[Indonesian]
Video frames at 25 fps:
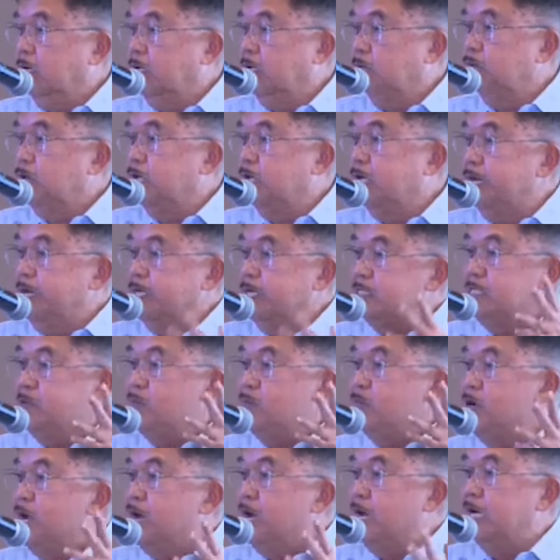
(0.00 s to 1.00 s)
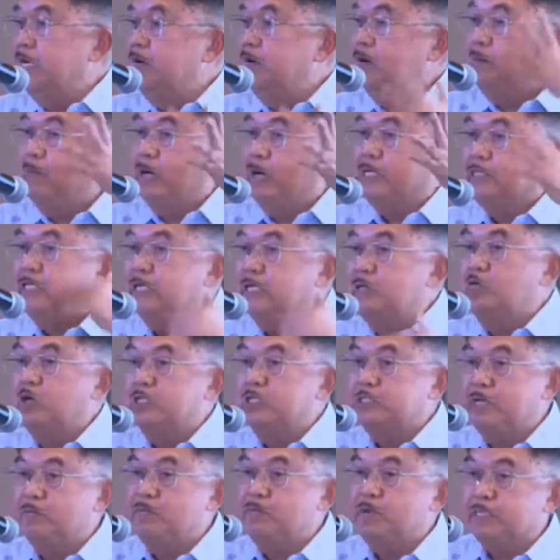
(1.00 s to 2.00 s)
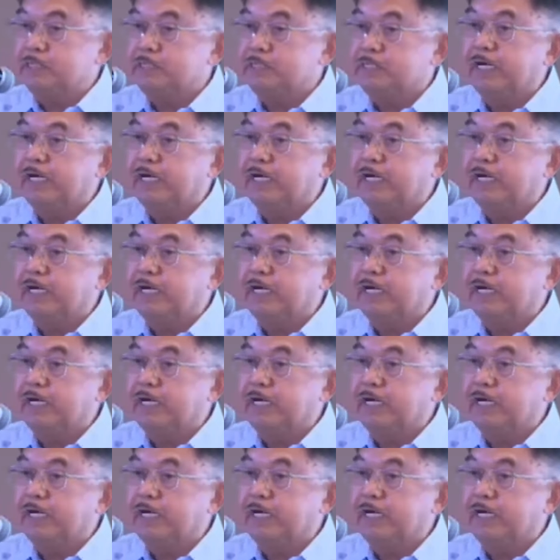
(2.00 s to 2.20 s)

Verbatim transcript: bikin SMK 15 ribu SMK